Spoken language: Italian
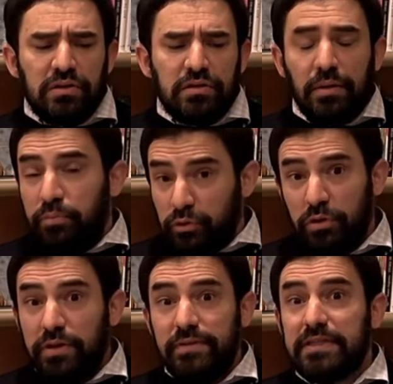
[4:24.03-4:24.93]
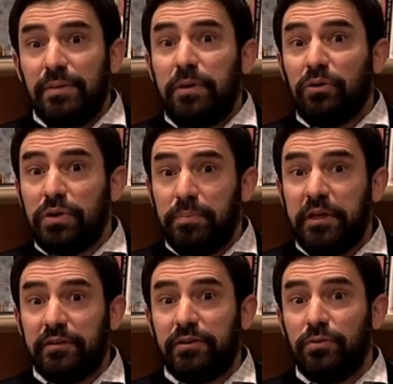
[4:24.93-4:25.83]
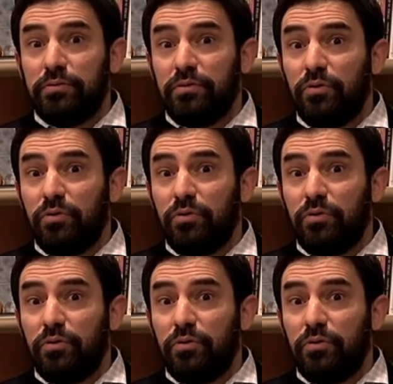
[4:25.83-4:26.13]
Dal punto di vista però di Pietro,